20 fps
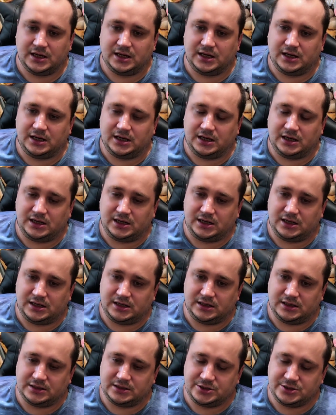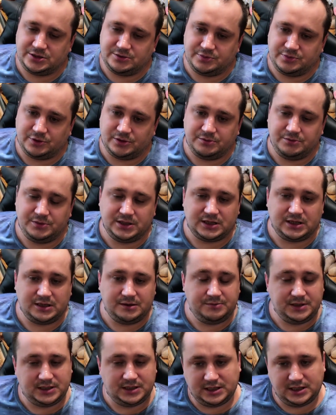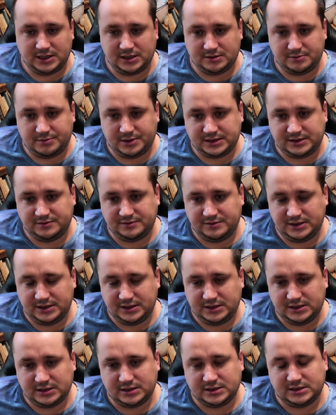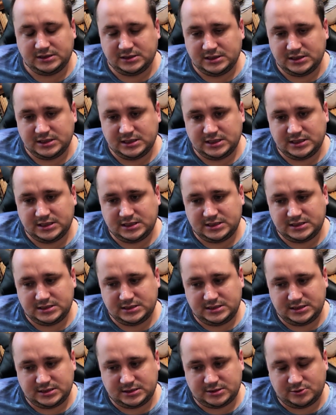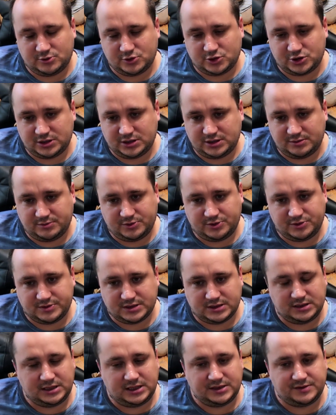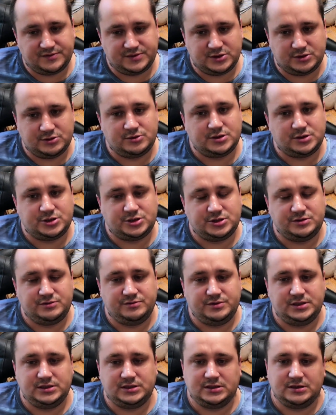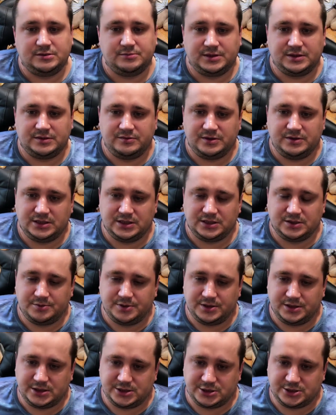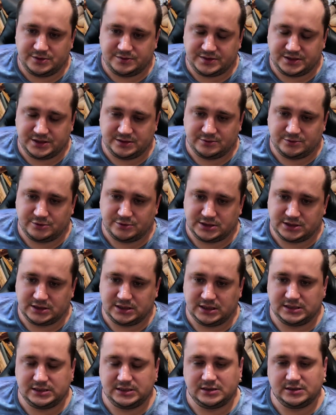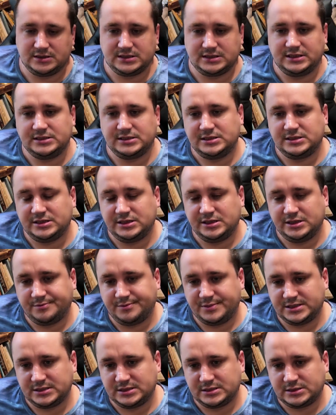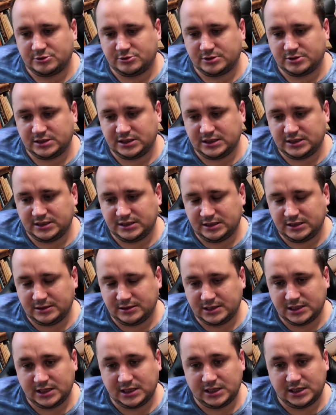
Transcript: А, чемпион мира Михаил Ботвинник. Здесь тоже, на мой взгляд, все очевидно. Ботвинник прежде всего тяготел к стратегии к позиционной игре.